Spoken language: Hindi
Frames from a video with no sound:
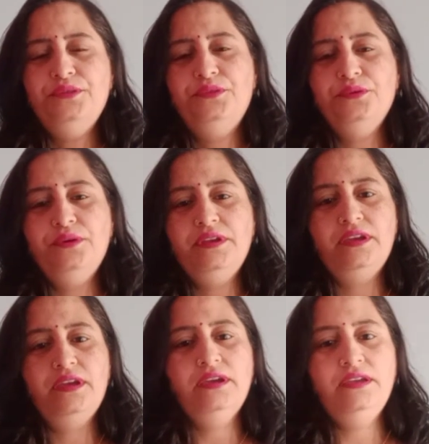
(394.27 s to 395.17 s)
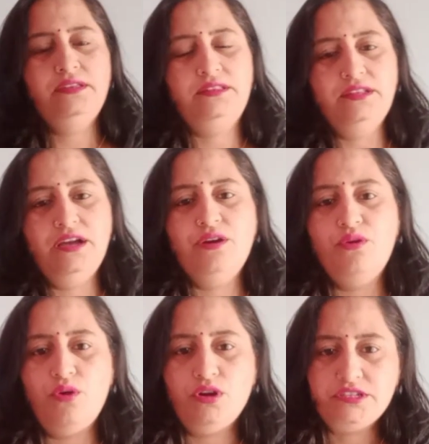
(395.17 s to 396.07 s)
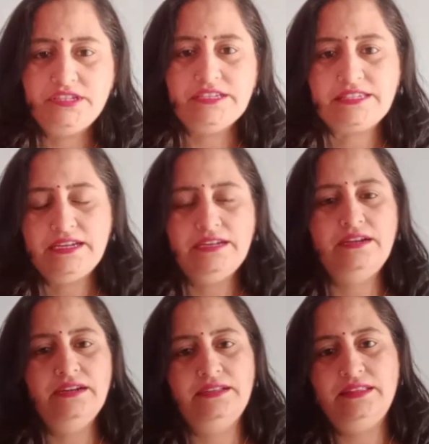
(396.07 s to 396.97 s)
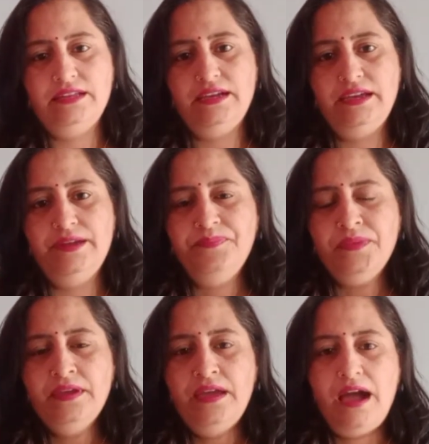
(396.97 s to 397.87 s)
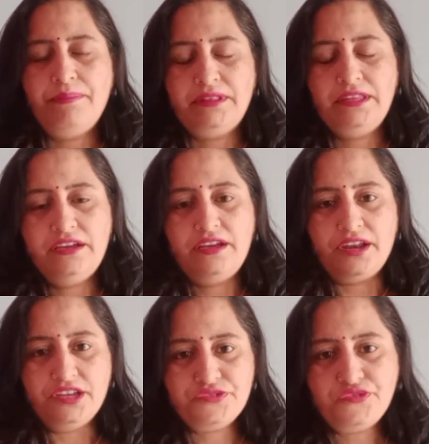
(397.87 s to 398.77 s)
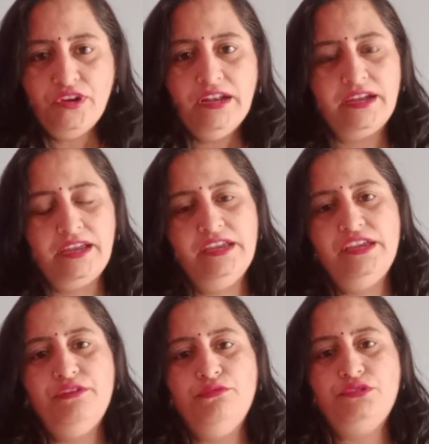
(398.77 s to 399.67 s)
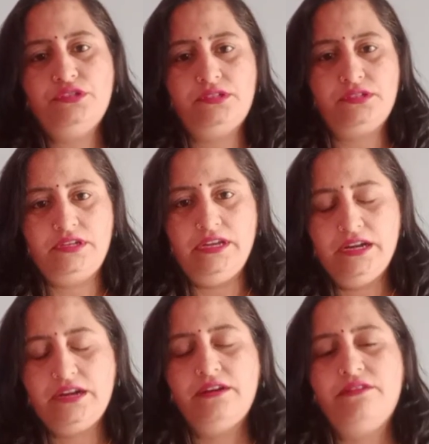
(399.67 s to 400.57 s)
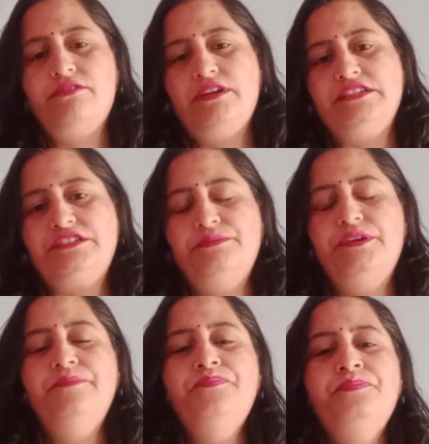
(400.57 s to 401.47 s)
तो ये इतना गॉर्जियस कलर लगता है आप इतनी ग्रेसफुल लगेंगी उस कलर कंट्रास्ट में